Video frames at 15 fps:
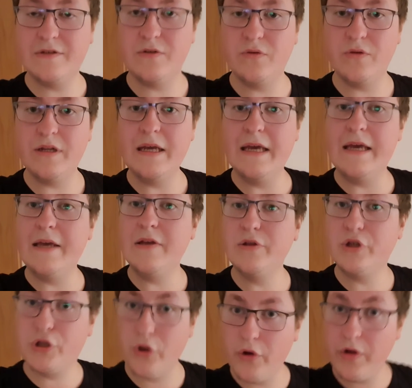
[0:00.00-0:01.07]
zu tun.
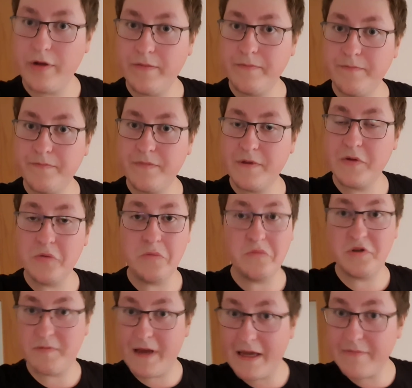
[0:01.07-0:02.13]
Schön,
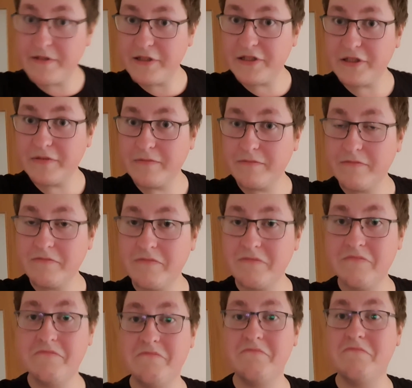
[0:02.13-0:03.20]
schwäbisch,
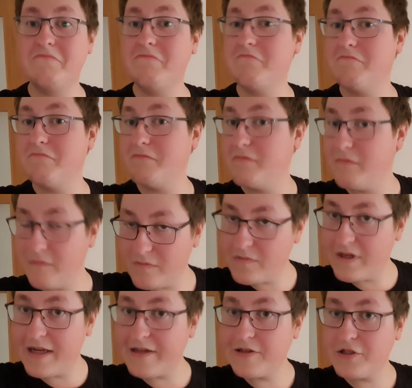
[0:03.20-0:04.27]

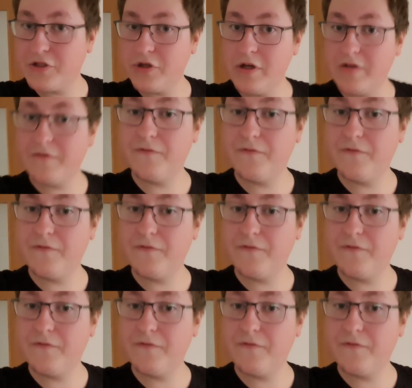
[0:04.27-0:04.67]
nettes Shirt